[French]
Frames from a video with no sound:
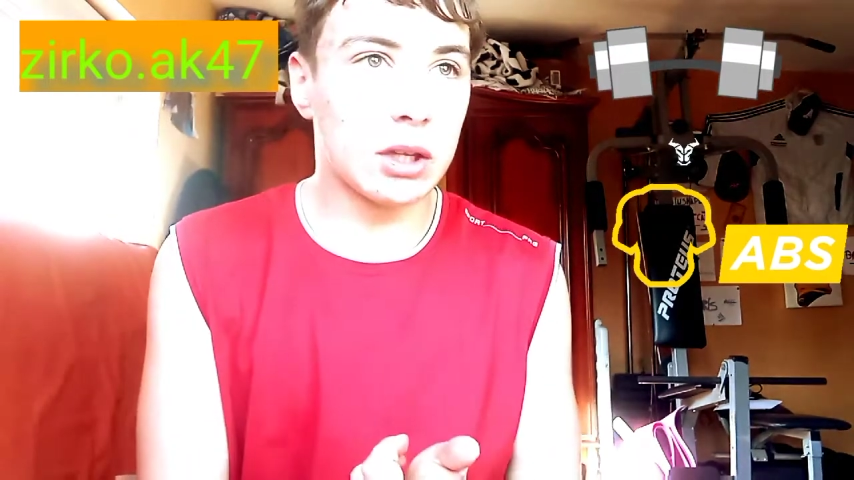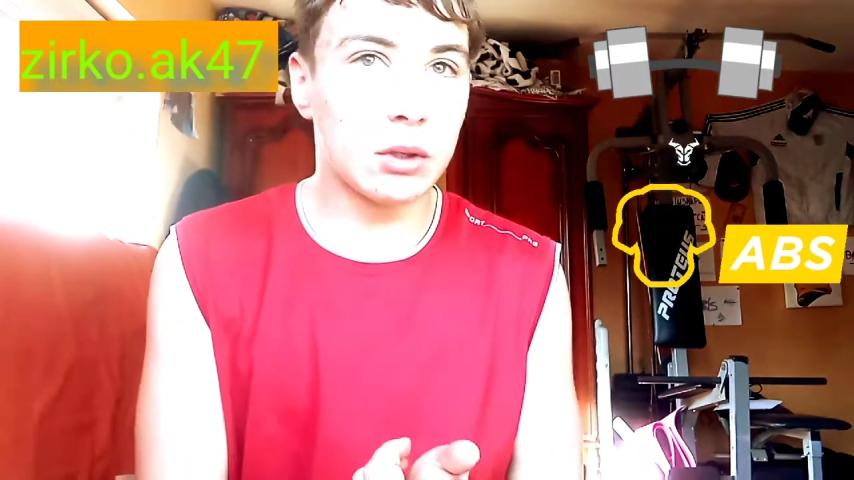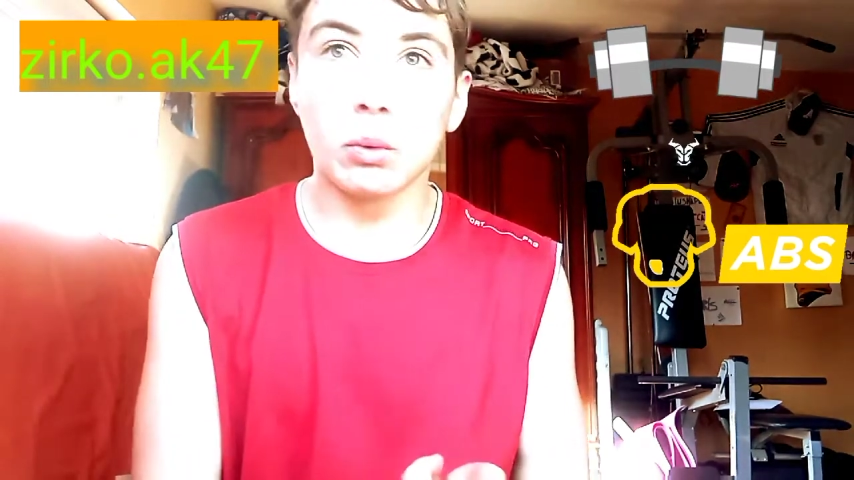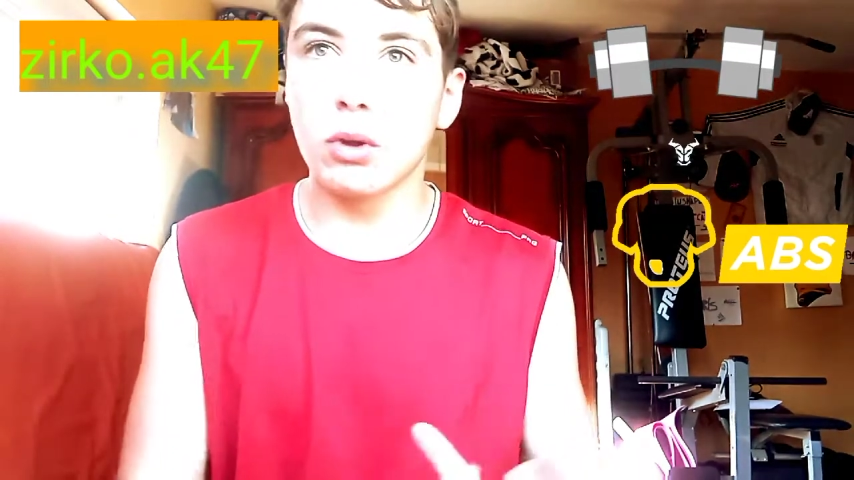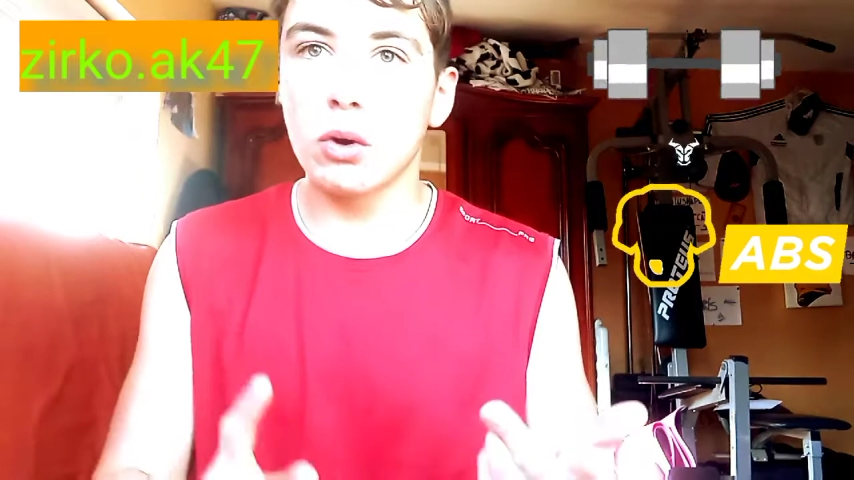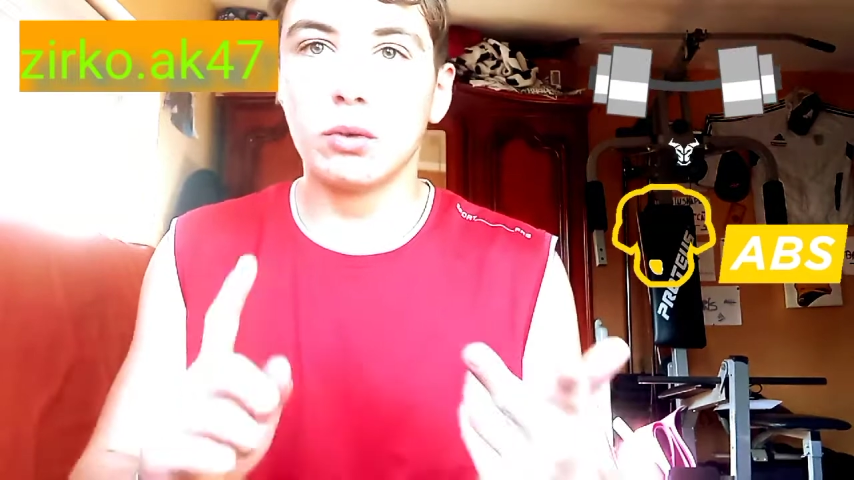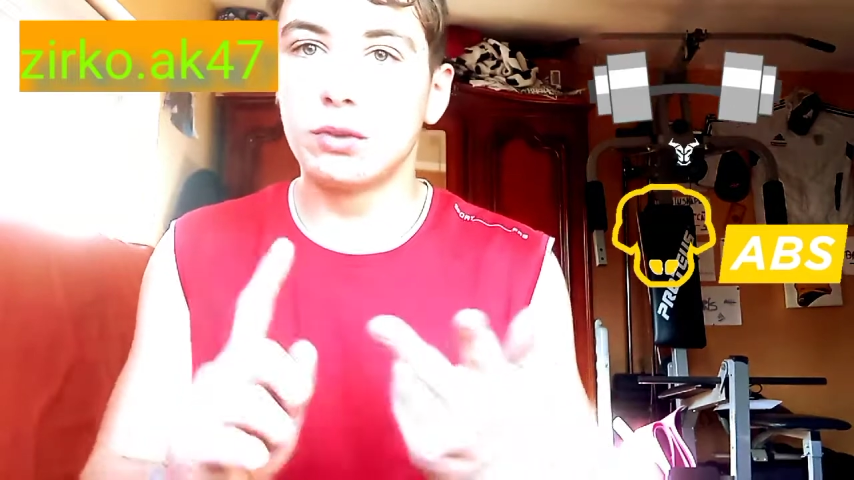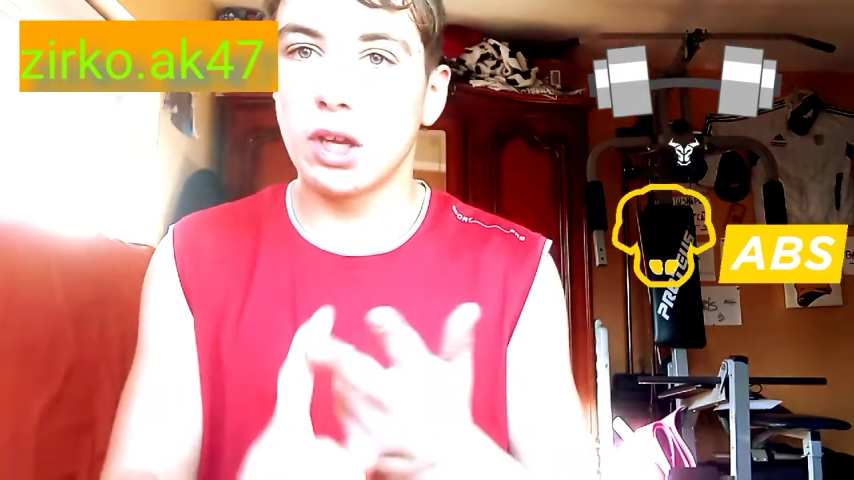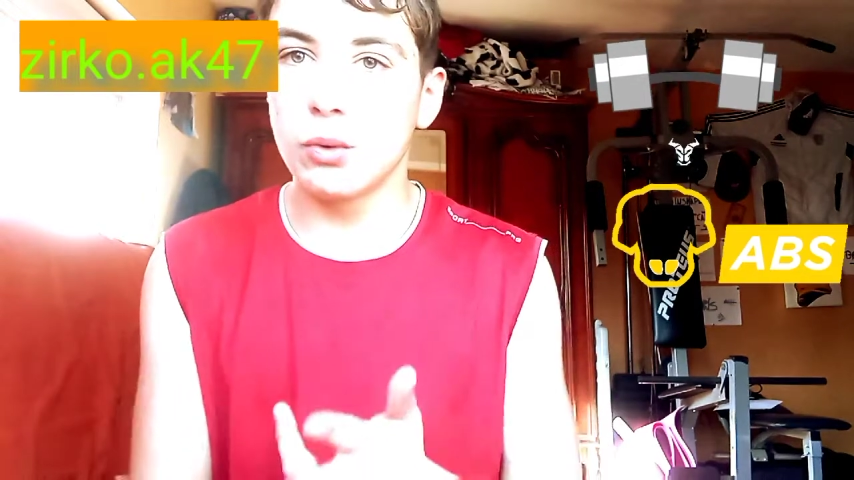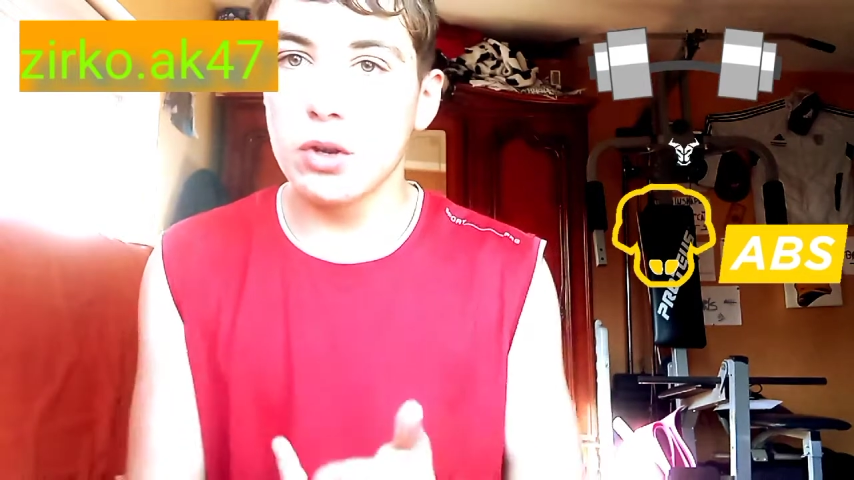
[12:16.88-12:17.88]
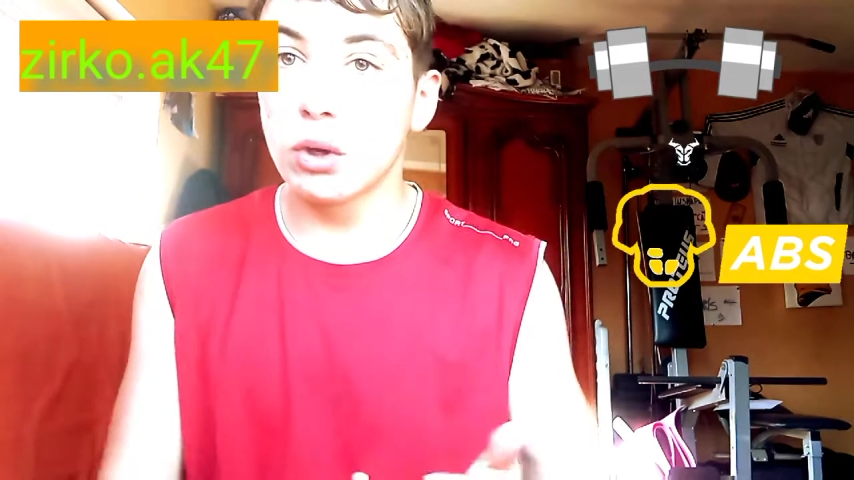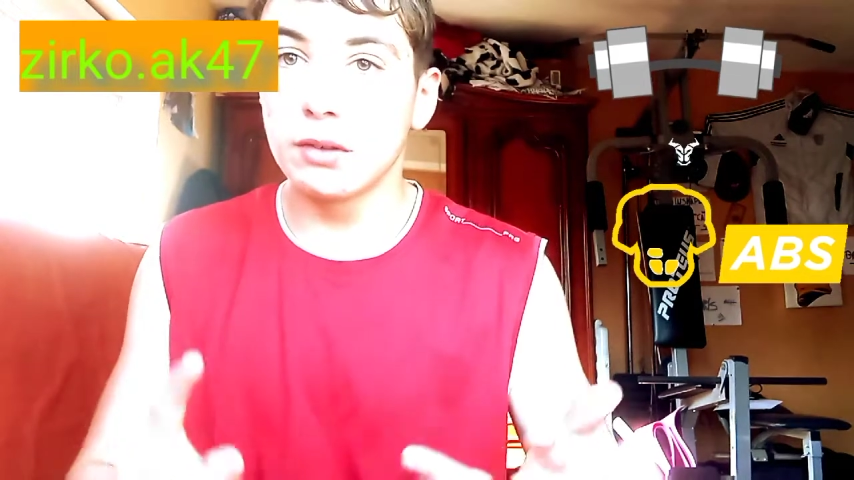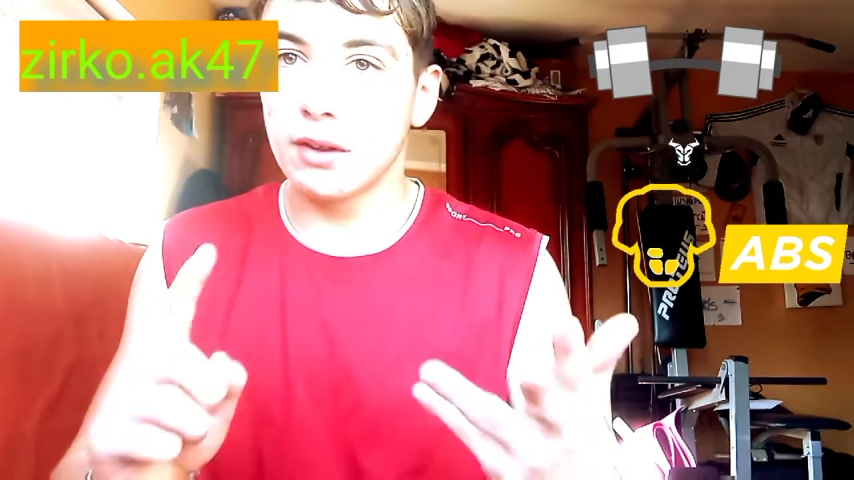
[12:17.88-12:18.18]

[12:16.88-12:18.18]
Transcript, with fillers: vous êtes content, que vous êtes joyeux,